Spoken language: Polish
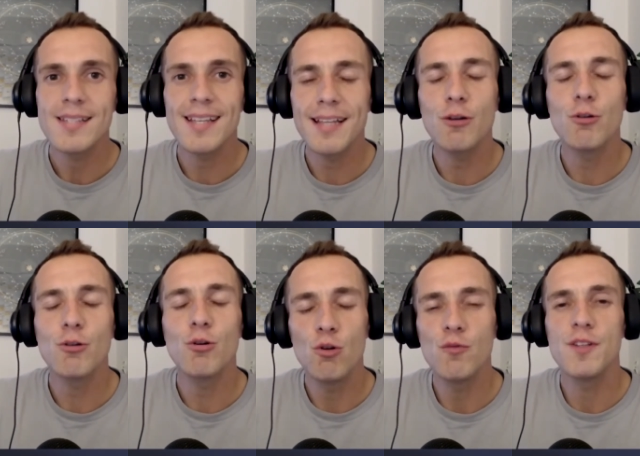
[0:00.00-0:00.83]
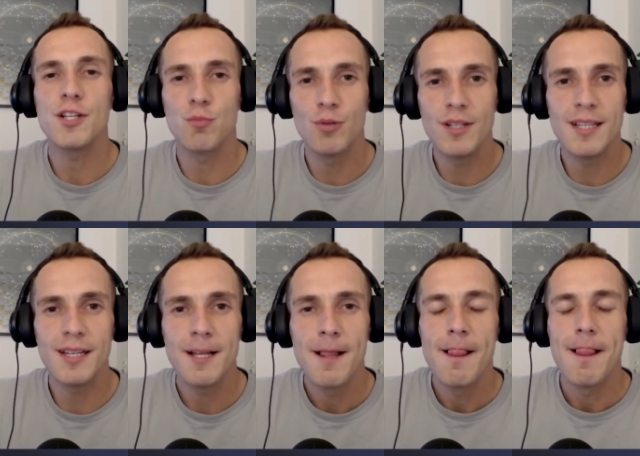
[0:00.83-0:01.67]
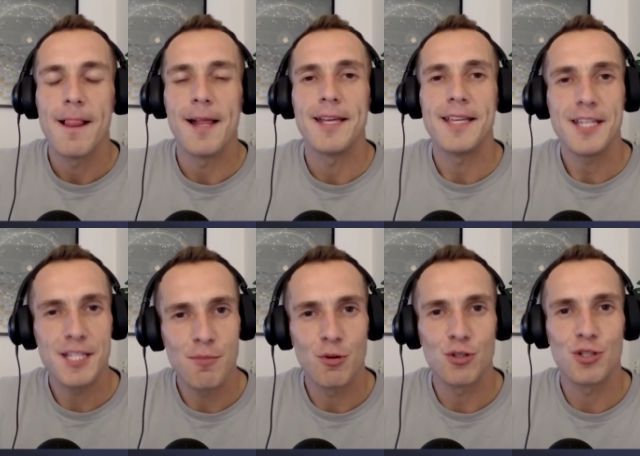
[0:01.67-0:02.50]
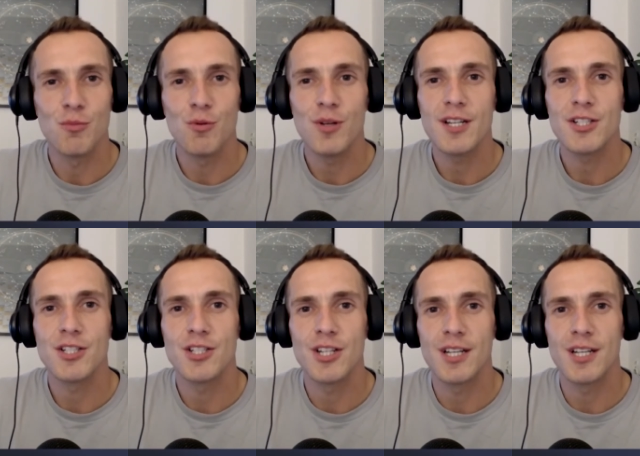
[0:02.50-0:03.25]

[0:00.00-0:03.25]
Zatankuj również płyny, e, jeśli potrzebujesz.